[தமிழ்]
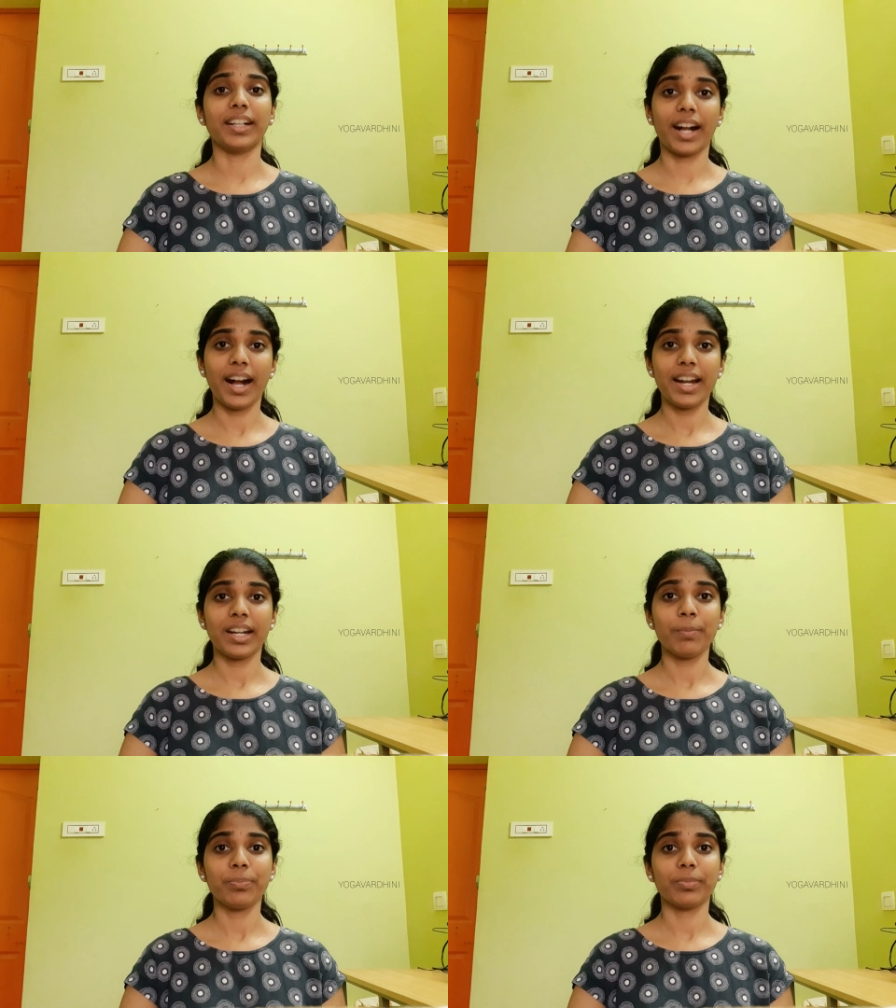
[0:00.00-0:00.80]

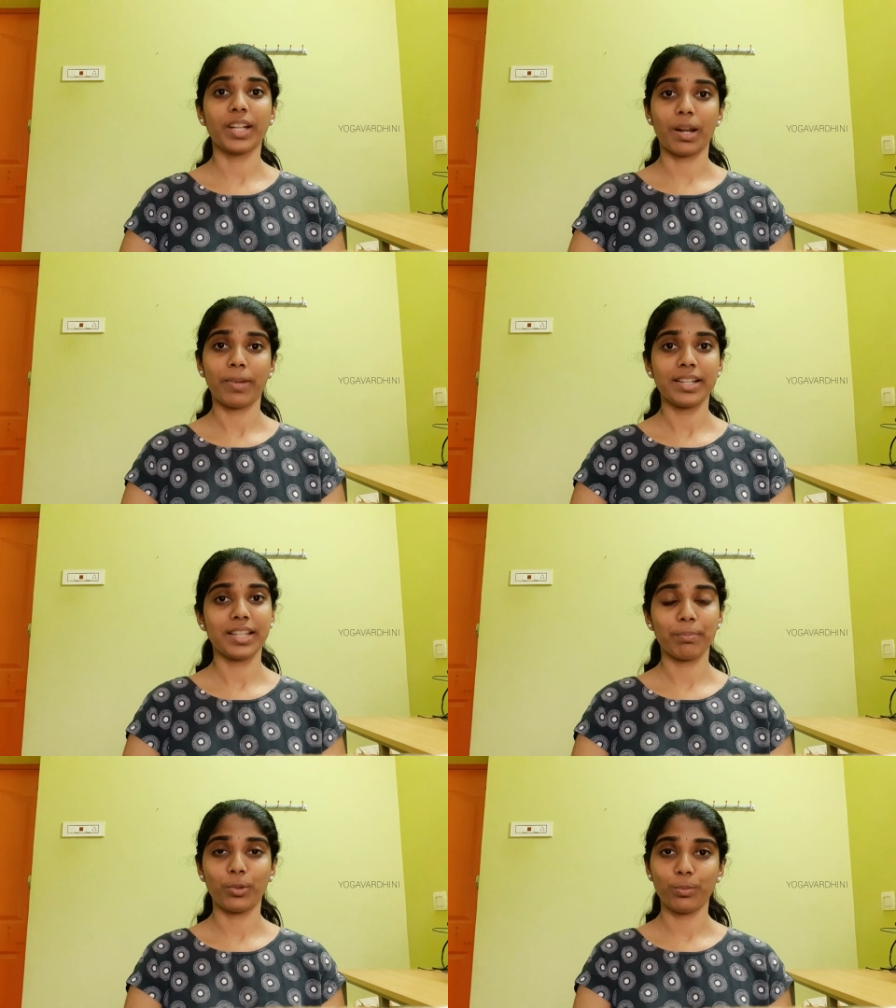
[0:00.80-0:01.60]
காரணம்
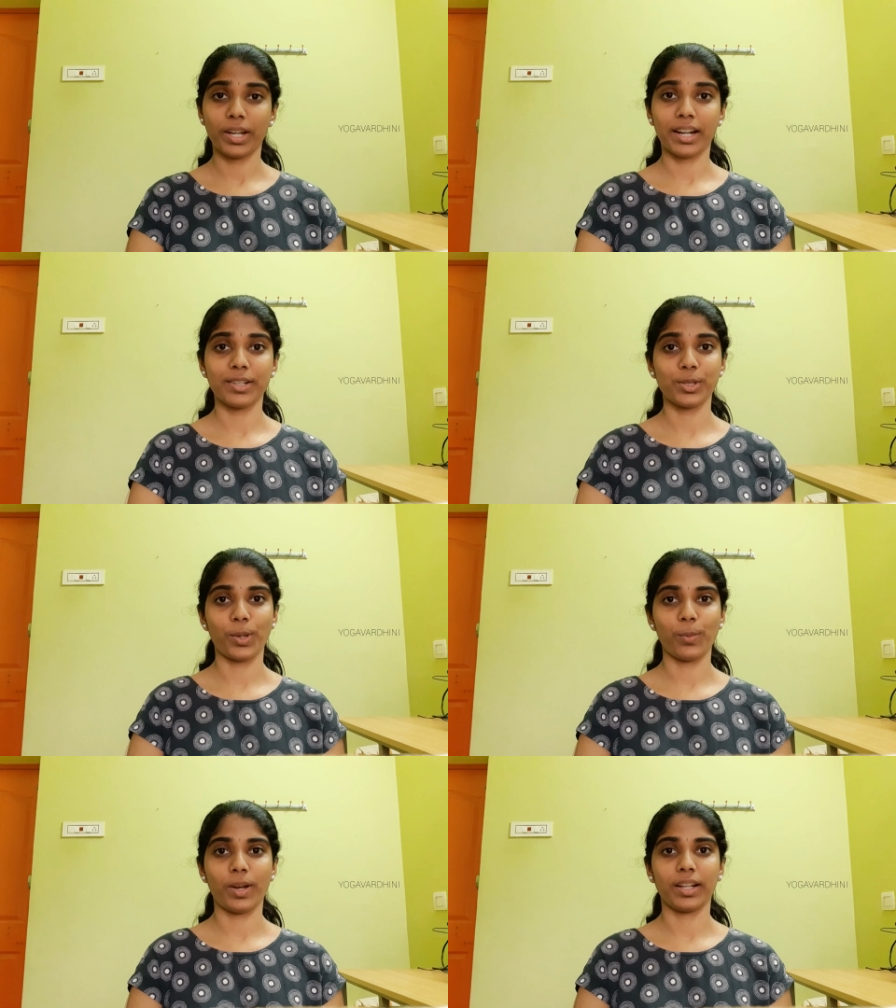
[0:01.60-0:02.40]
கர்மாசன் பூமராங்னு
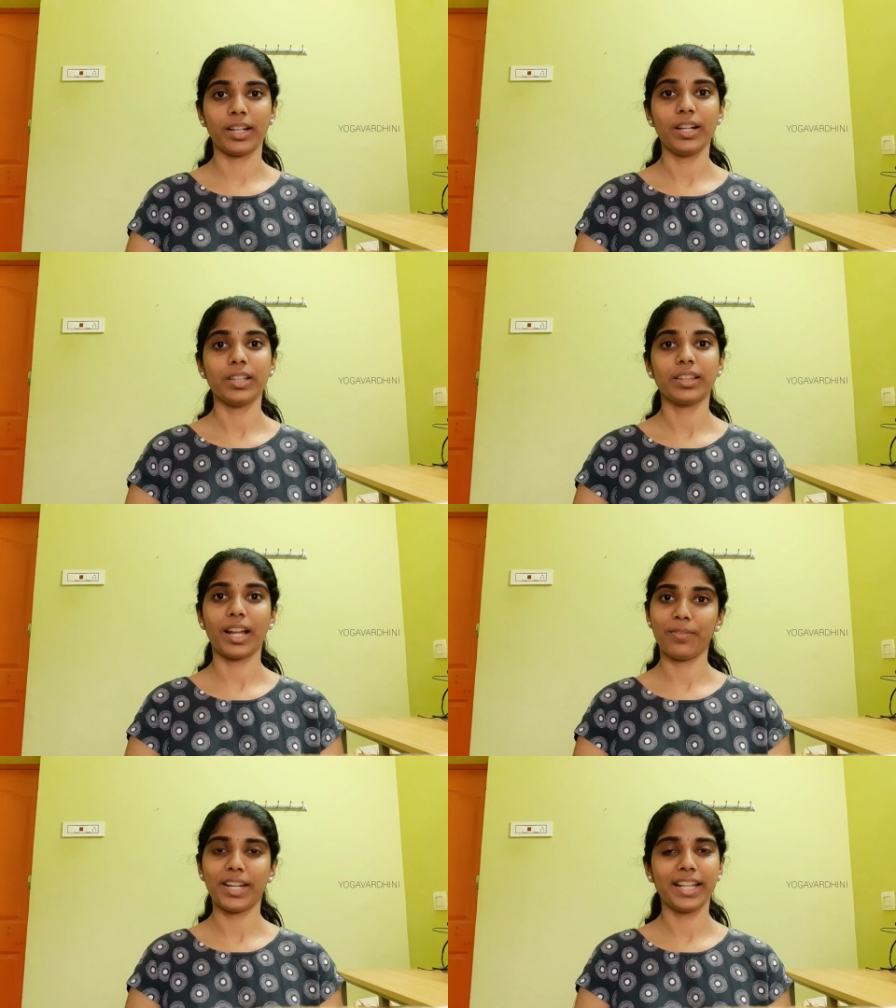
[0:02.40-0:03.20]
சொல்லுவாங்க
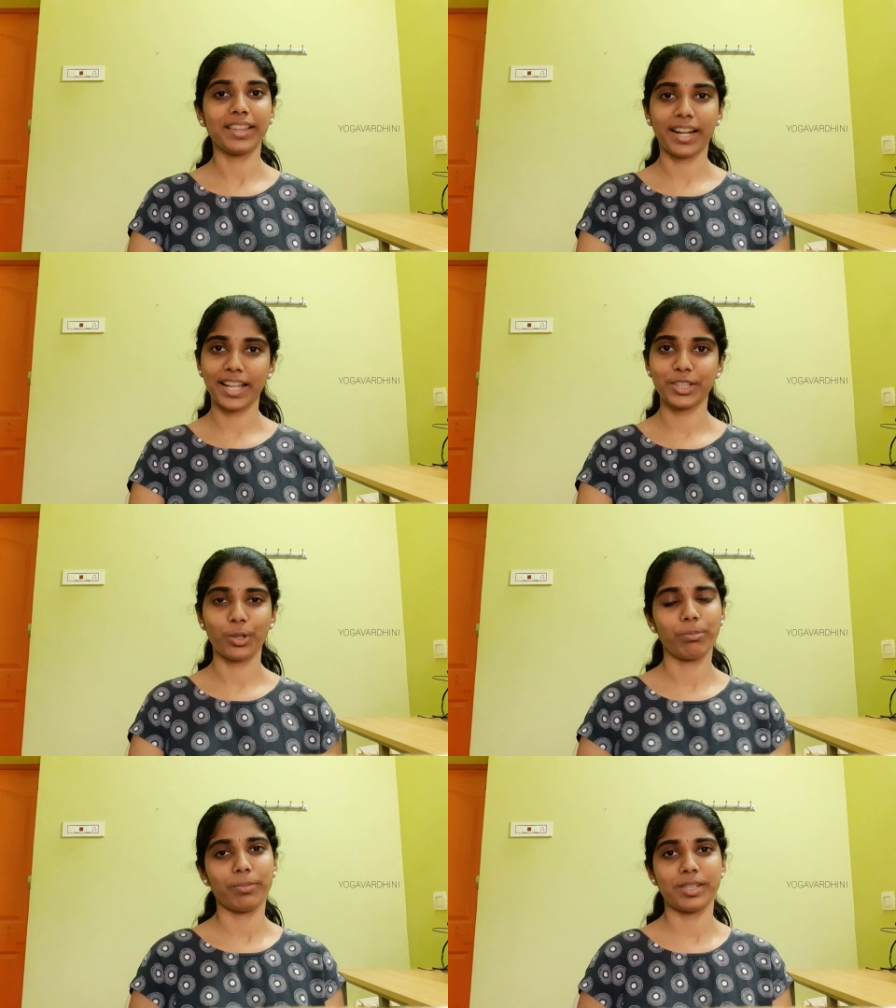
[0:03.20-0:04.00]
தன்வினை தன்னை
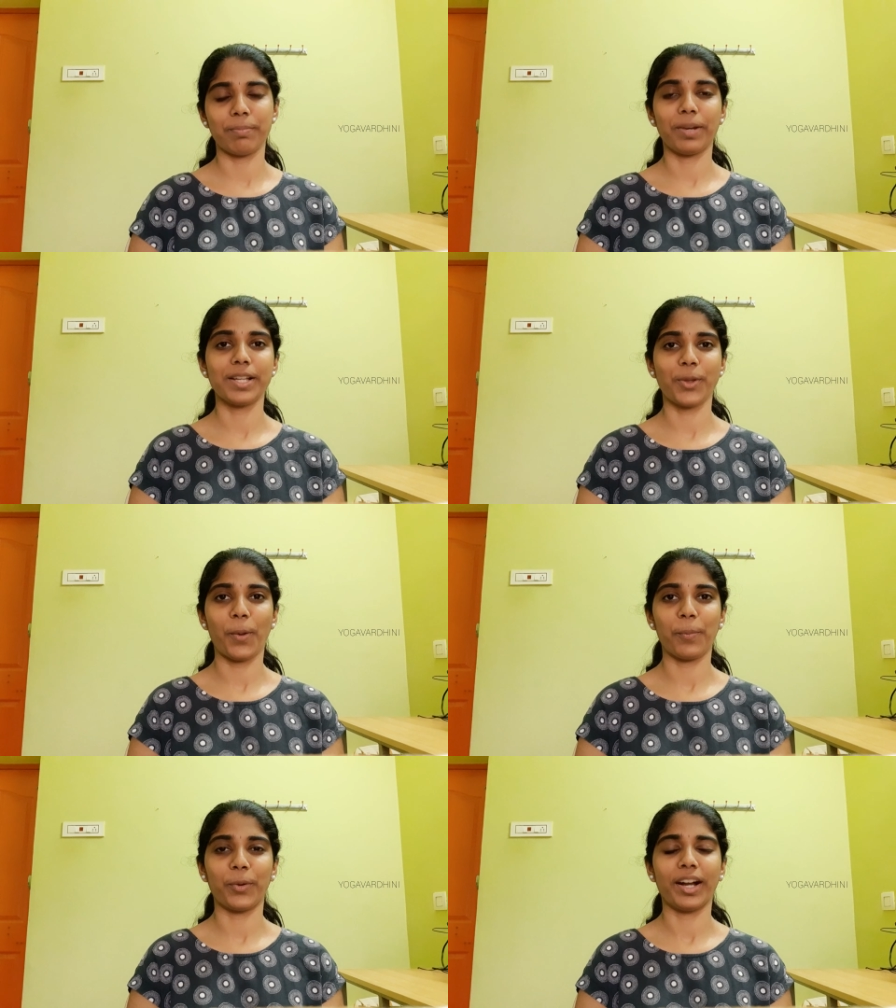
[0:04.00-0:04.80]
சுடும் சிம்பிளாக சொல்ல
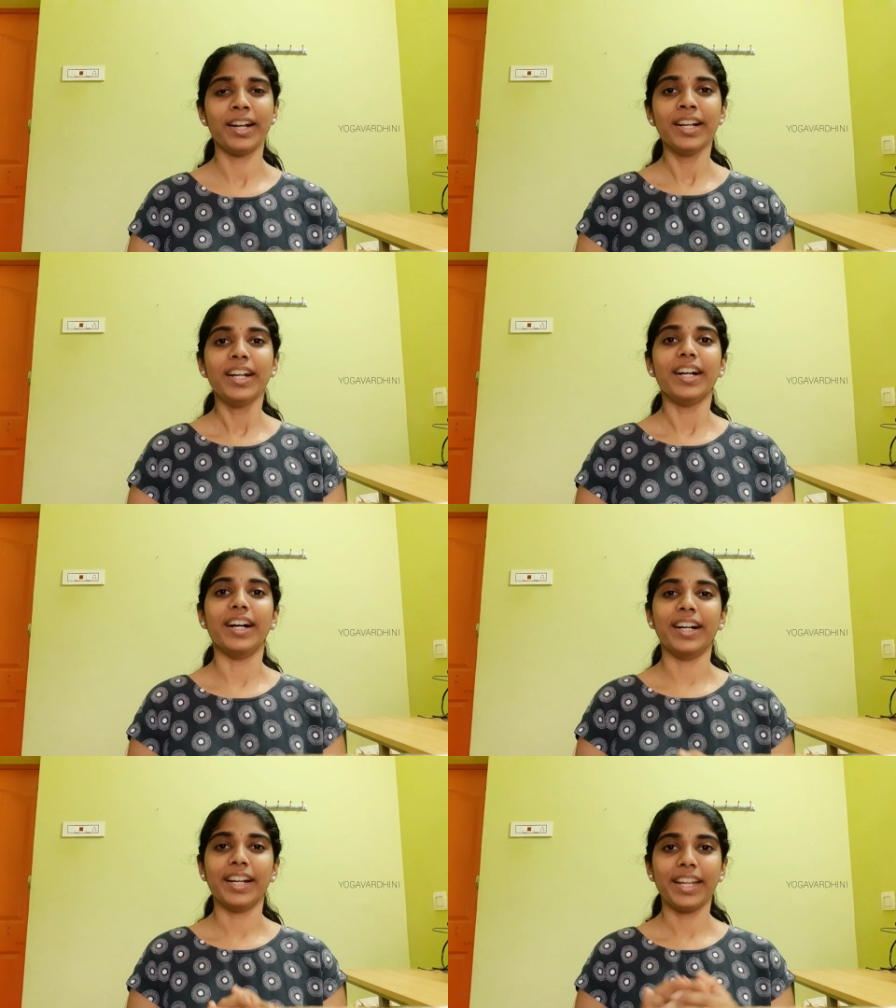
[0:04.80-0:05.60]

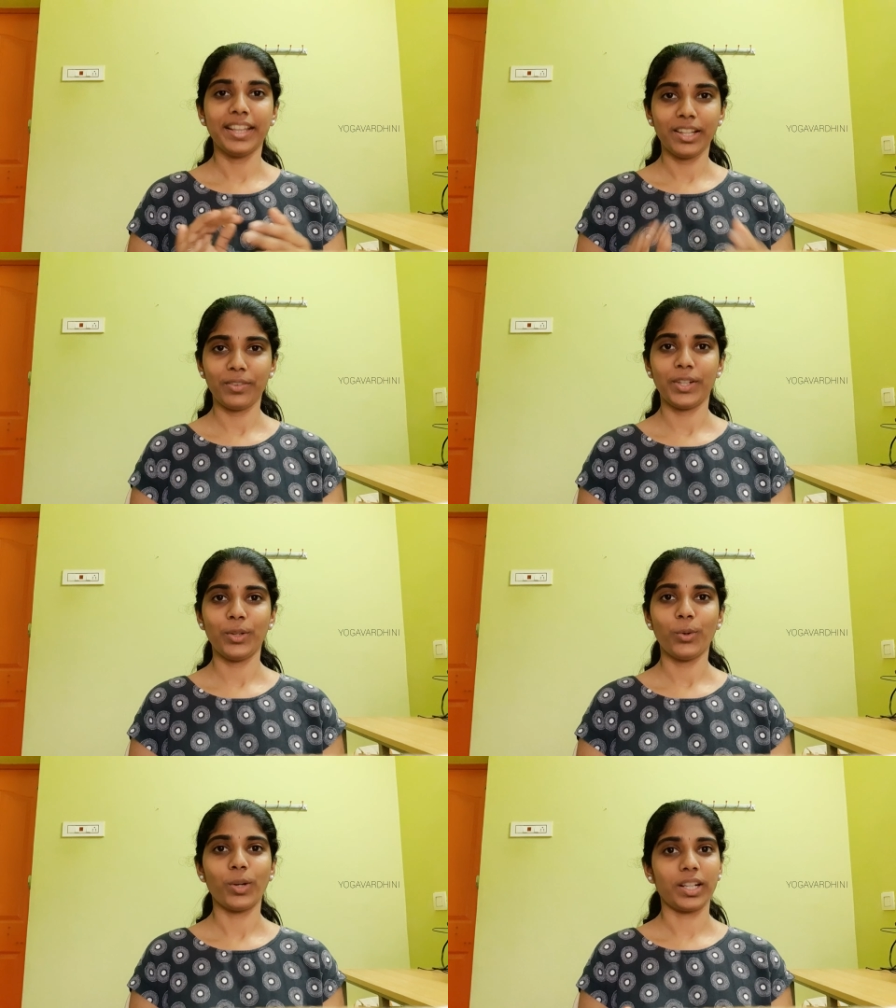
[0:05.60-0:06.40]
போனால் இந்த வீடியோ
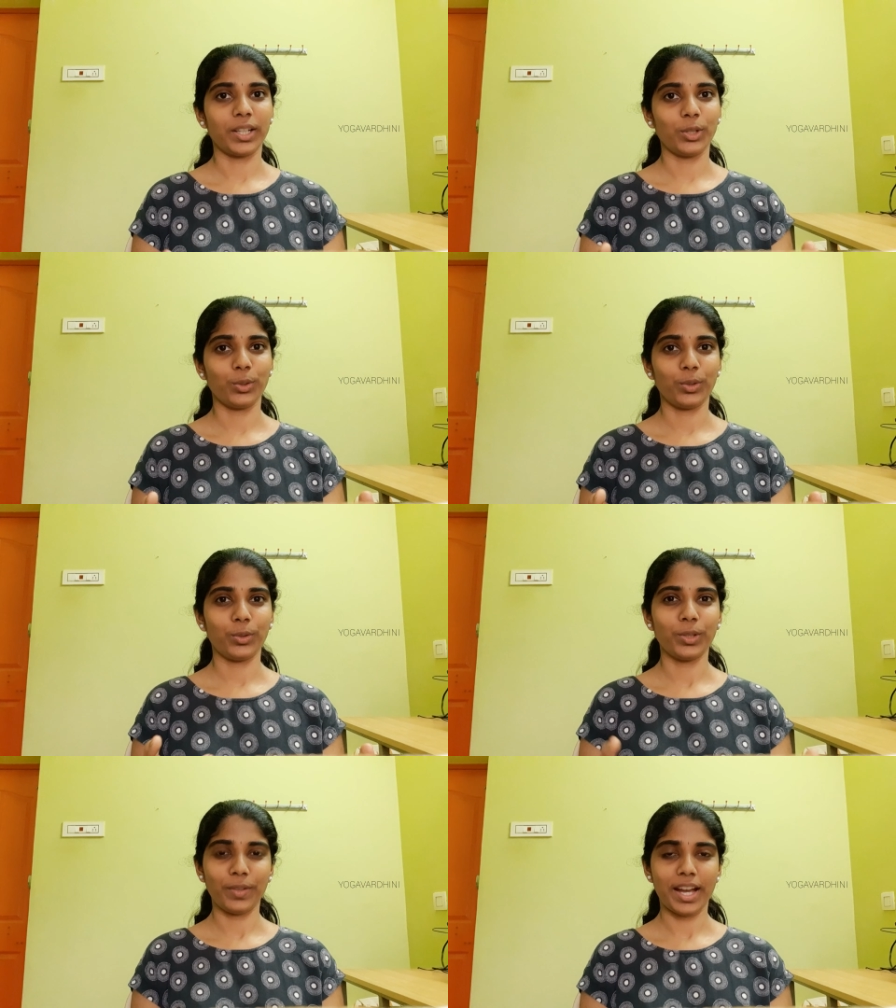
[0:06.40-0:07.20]
உங்களுக்கு
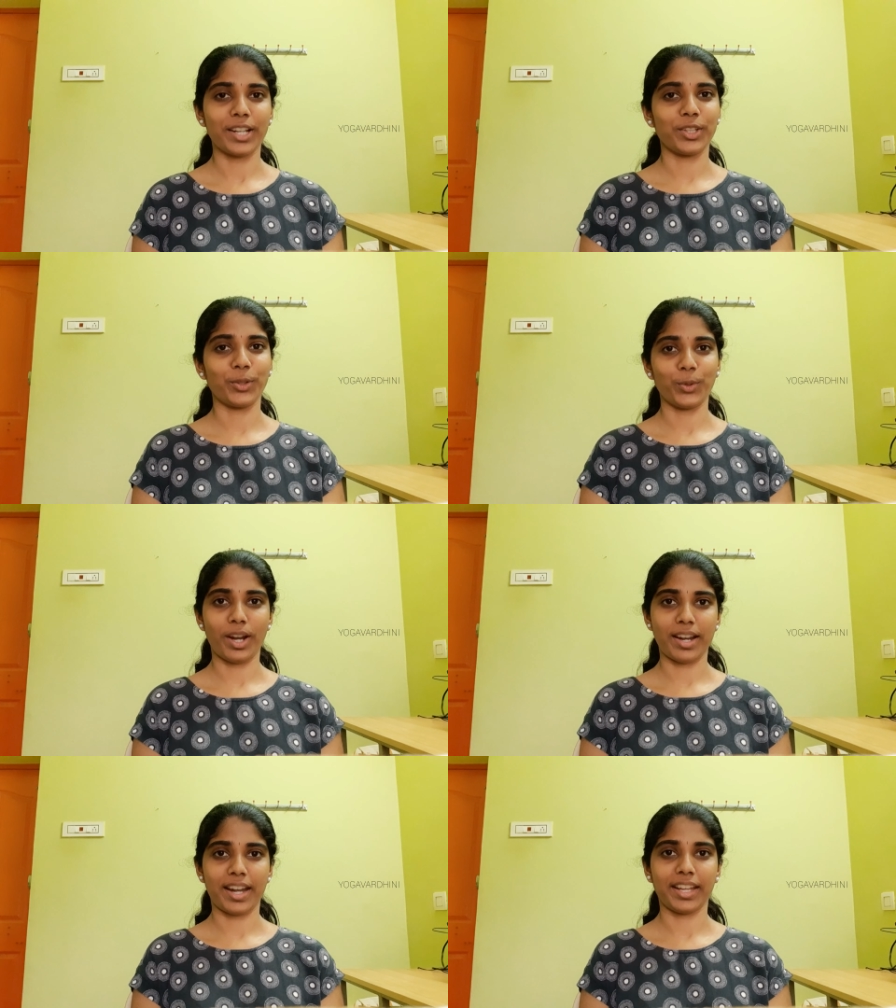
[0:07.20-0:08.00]
உதவியாக இருந்திருக்கும்னு
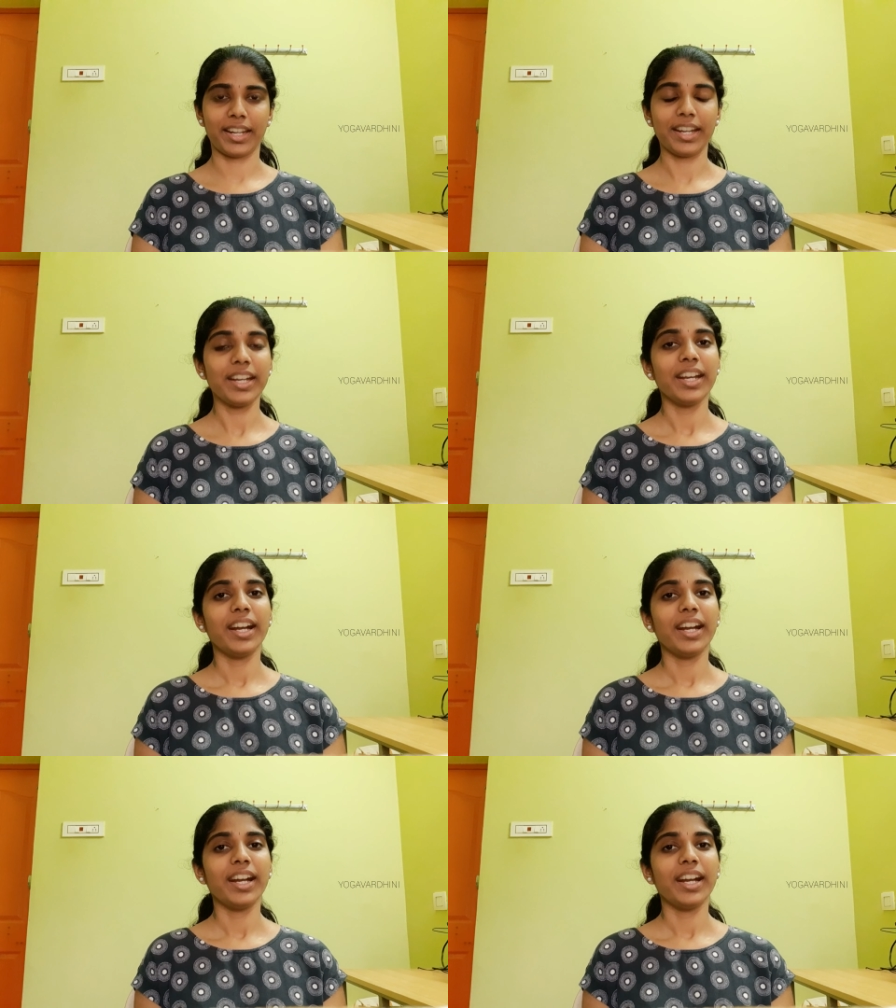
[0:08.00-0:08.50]
நினைக்கிறேன்